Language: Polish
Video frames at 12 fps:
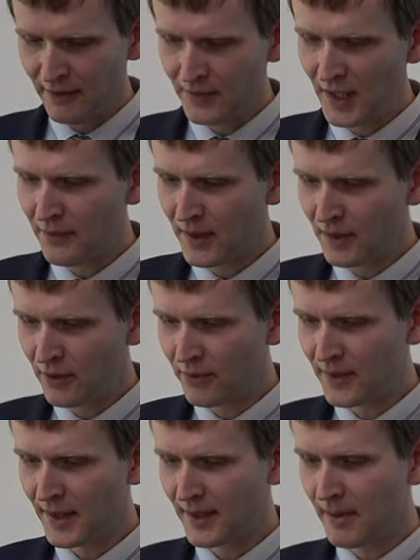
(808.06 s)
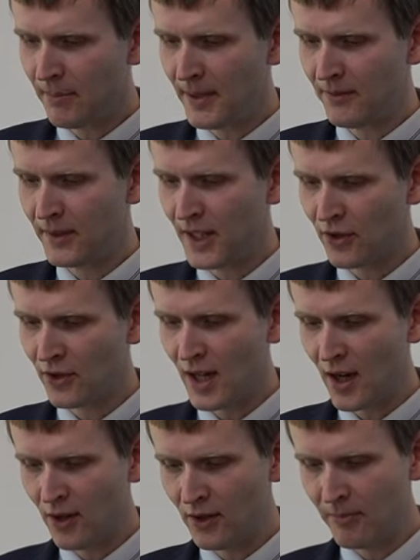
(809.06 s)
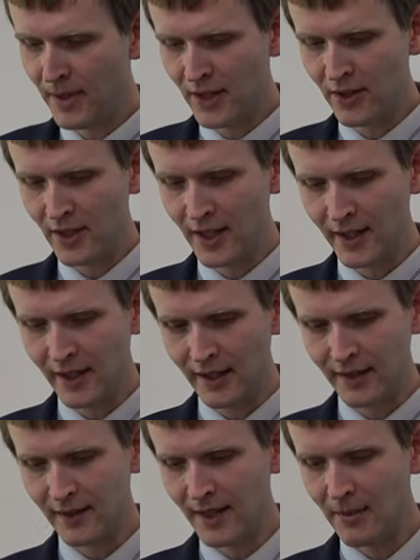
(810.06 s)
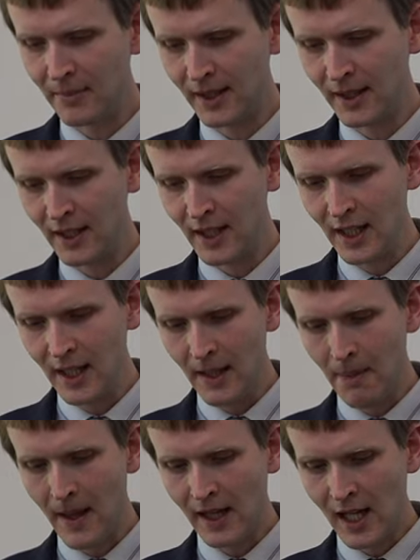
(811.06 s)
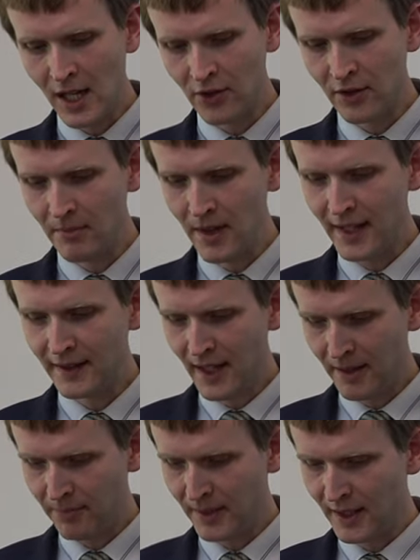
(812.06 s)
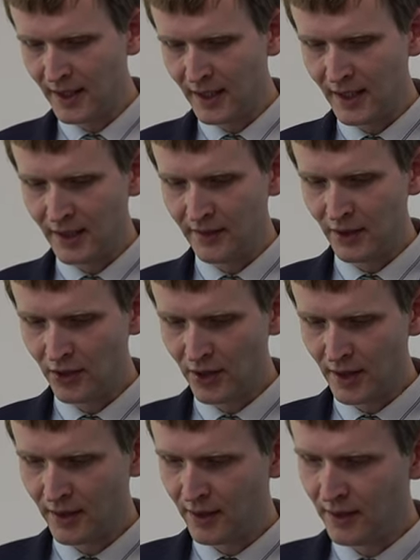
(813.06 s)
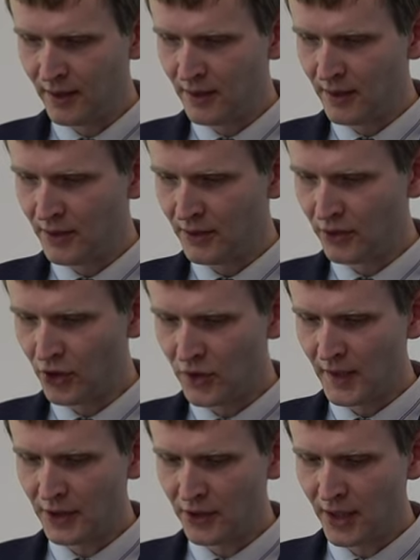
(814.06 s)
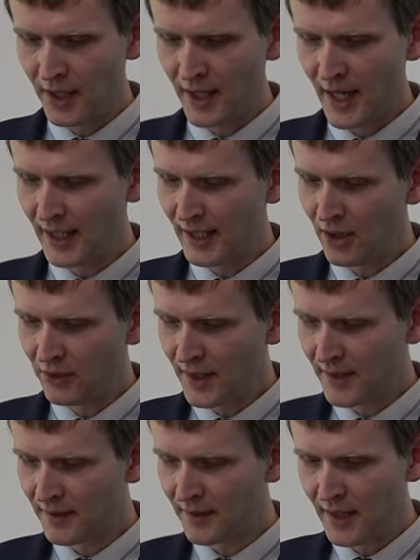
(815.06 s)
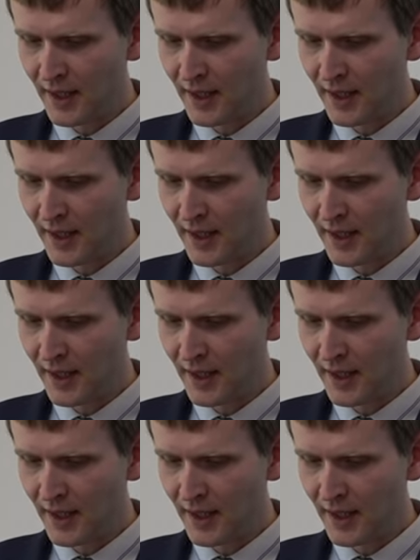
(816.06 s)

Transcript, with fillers: w tej wędrówce zapewnia, że on będzie z nami na każdym etapie naszego doświadczenia. I on jest